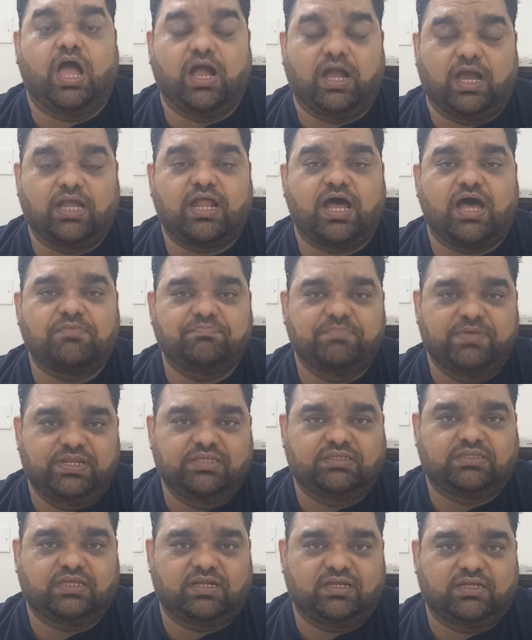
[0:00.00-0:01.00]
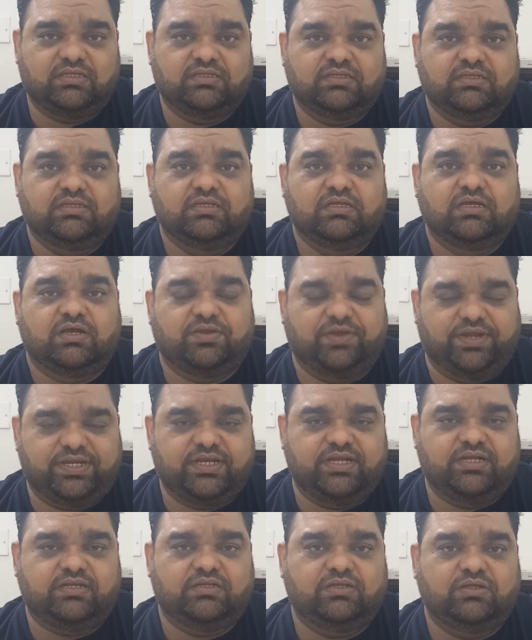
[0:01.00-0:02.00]
अगर आप मेरी तरह
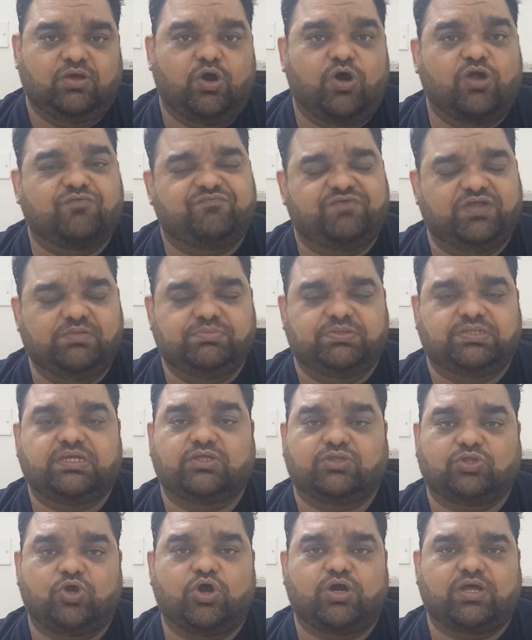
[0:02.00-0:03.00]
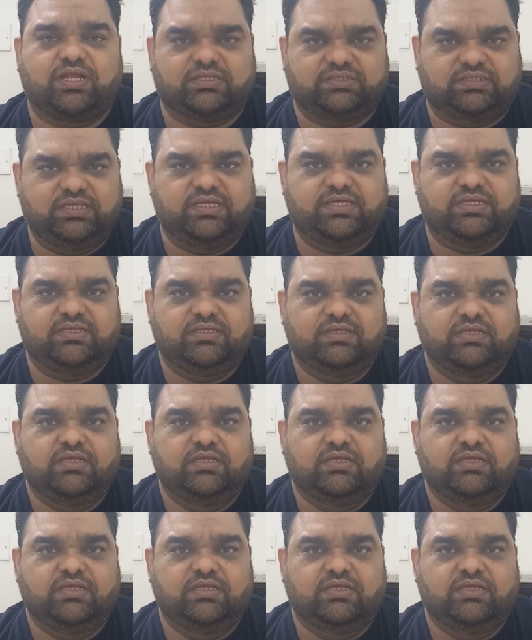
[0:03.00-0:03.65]
क्रिकेट और फिल्म का शौक़ रखते हैं